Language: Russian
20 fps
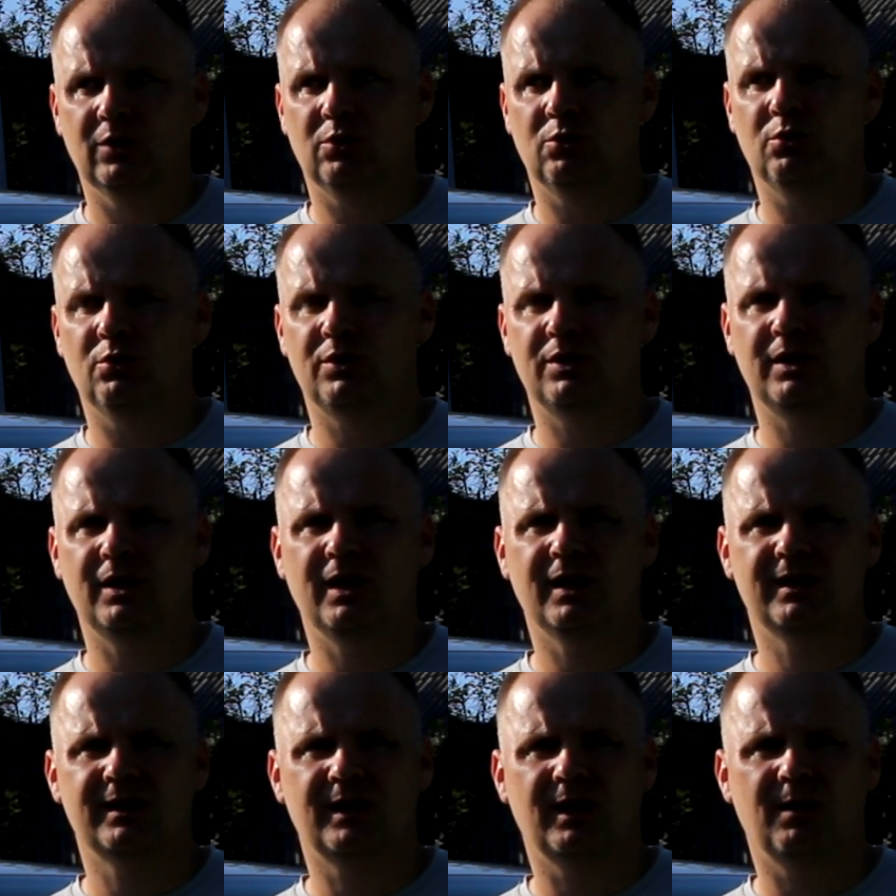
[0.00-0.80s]
то есть
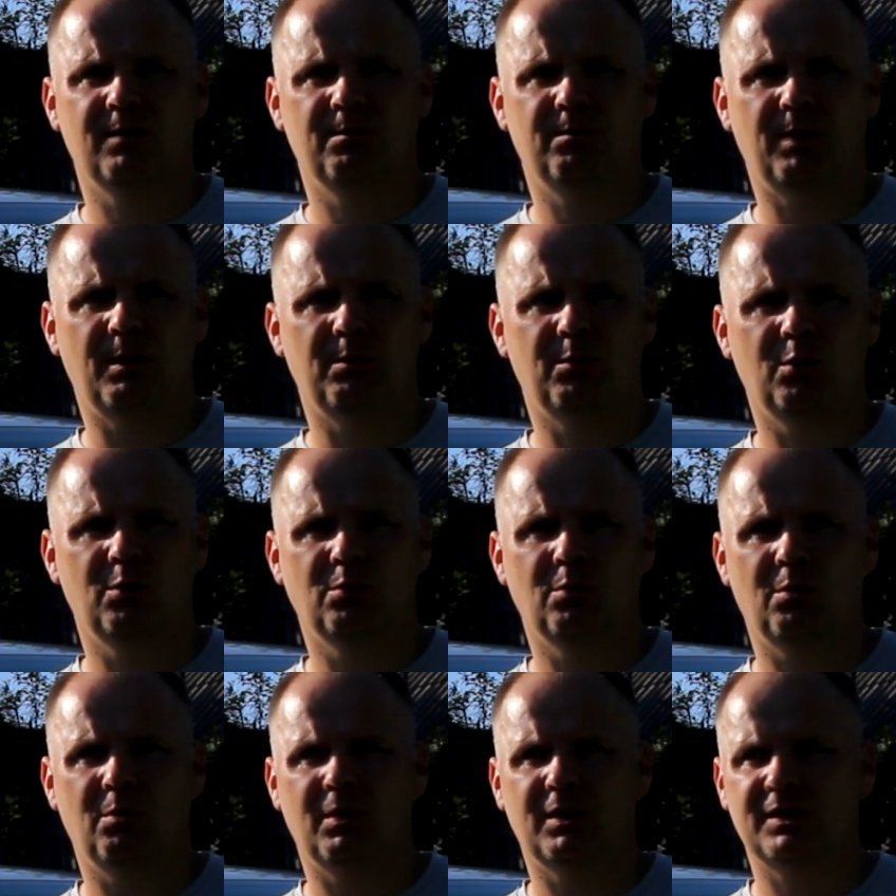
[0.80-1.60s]
есть там,
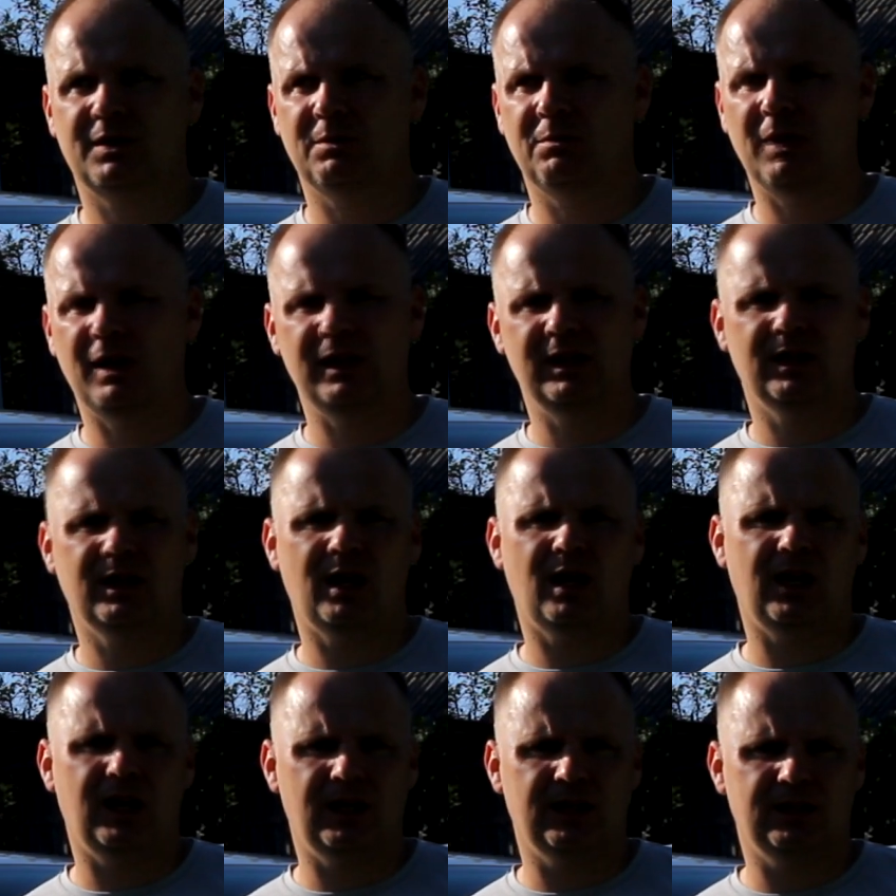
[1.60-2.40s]
по-моему, максимальная
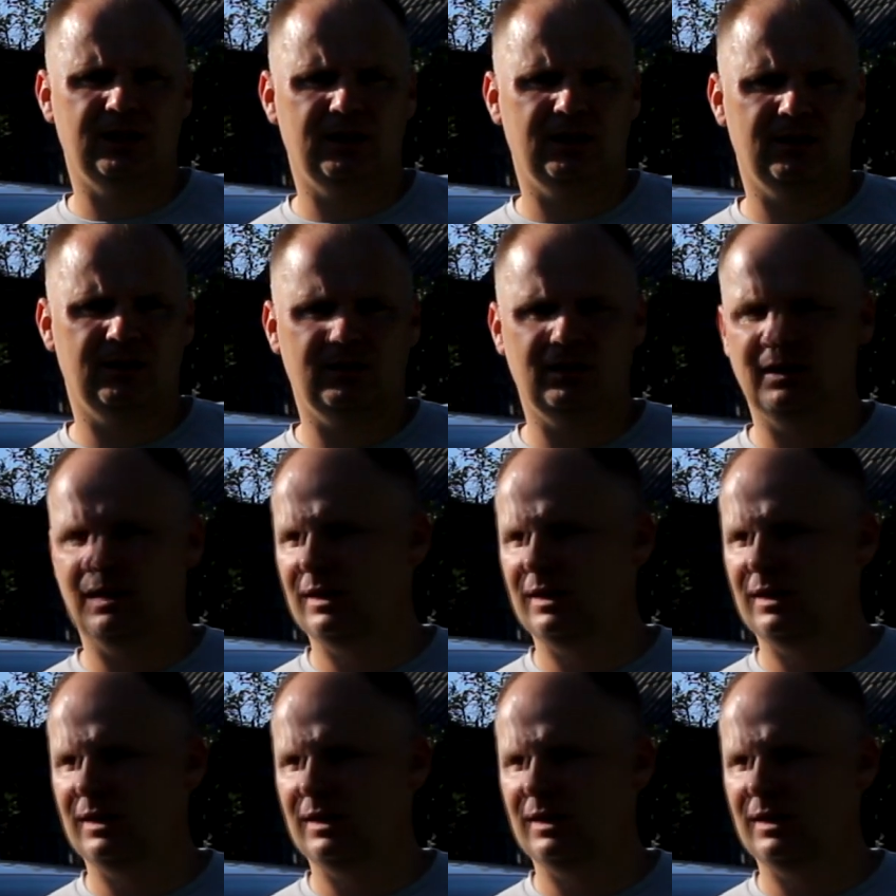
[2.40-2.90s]
какая-то,